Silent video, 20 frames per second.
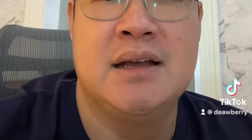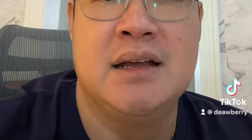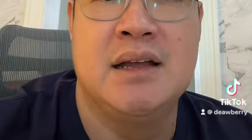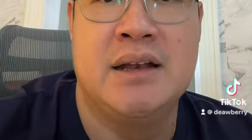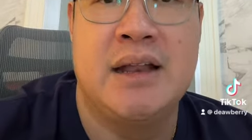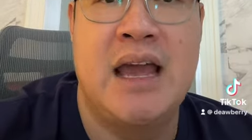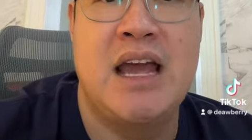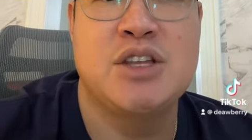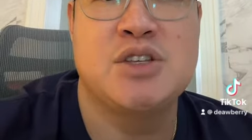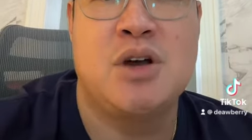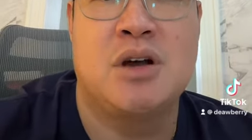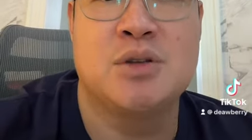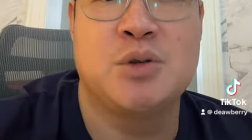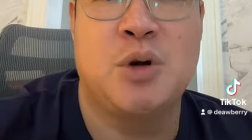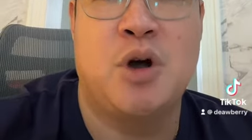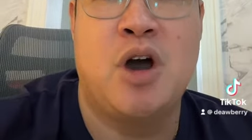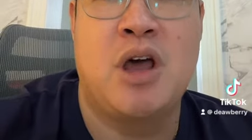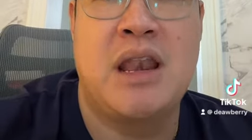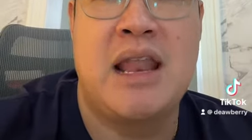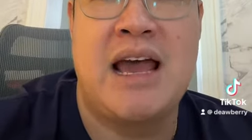แนะจอง
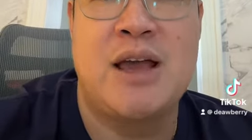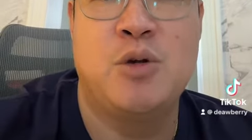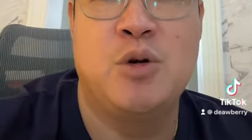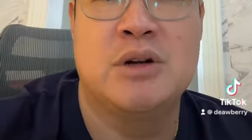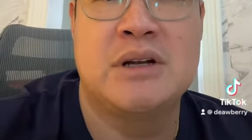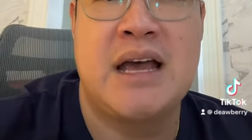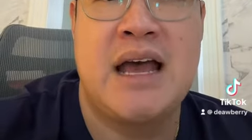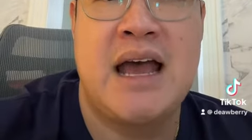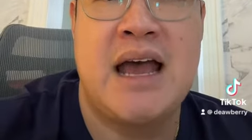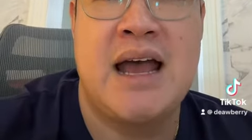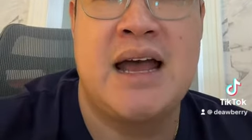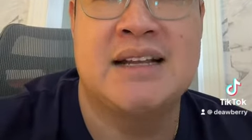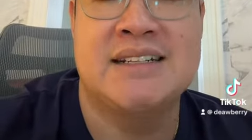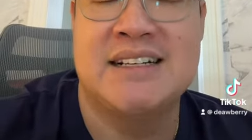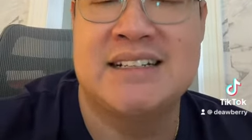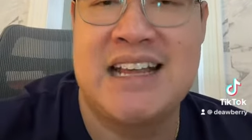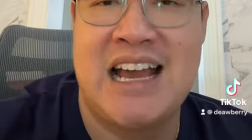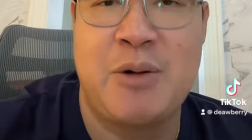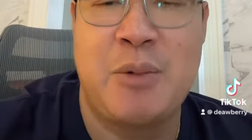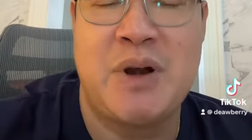ตั๋วออนไลน์ล่วงหน้า
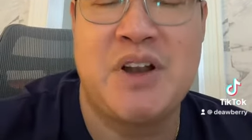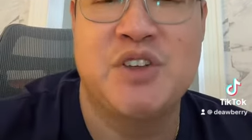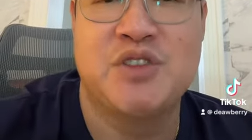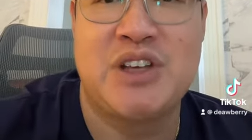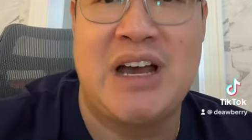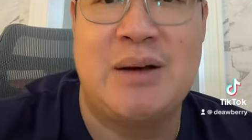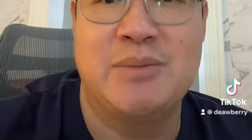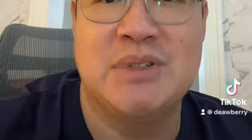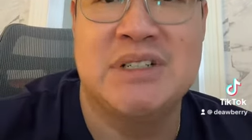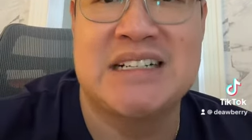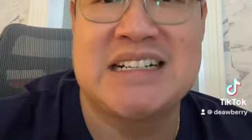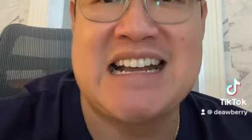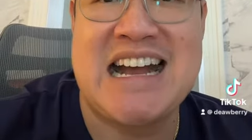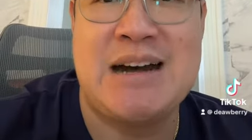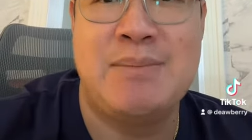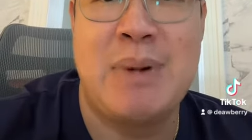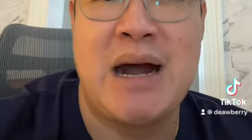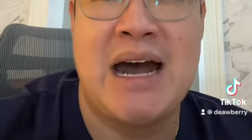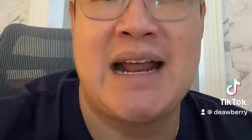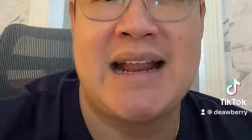เดินทางวันที่
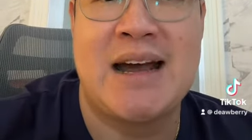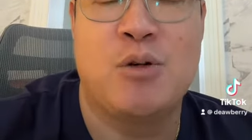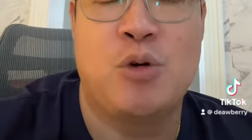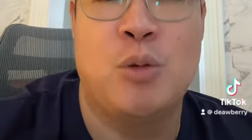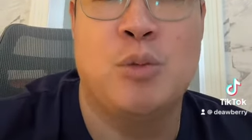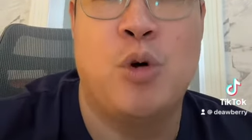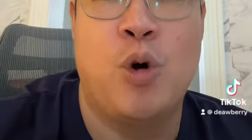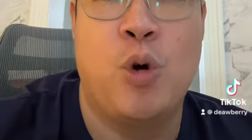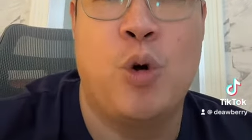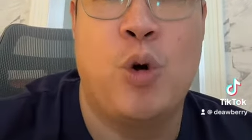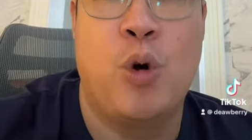3-9มกราคม